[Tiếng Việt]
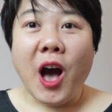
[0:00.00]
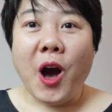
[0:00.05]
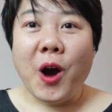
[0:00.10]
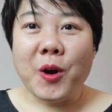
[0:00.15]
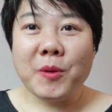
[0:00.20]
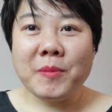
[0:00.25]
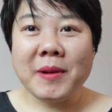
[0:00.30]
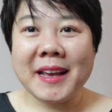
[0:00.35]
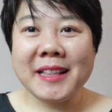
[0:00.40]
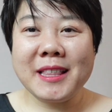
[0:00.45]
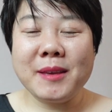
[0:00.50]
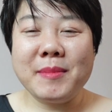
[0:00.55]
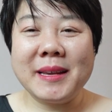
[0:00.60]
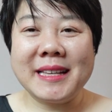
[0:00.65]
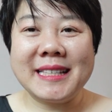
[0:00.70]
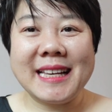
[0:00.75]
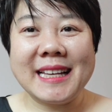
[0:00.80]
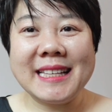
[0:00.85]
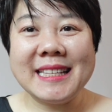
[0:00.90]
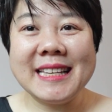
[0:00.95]
Hôm nay thì mình
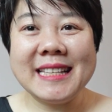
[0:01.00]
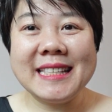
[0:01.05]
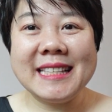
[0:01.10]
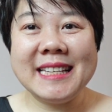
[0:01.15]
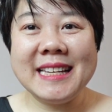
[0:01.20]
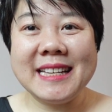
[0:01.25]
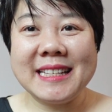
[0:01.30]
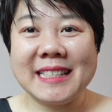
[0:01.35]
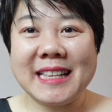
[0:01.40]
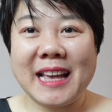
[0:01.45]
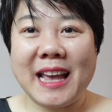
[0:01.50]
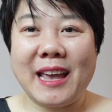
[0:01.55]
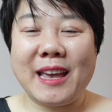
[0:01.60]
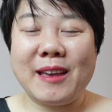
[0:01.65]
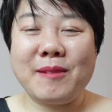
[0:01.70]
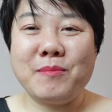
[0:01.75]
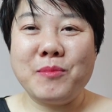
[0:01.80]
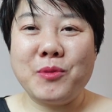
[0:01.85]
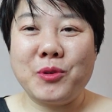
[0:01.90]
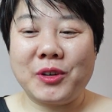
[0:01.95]
sẽ xin chia
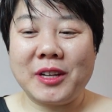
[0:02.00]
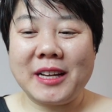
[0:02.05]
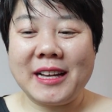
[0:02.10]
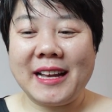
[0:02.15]
sẻ một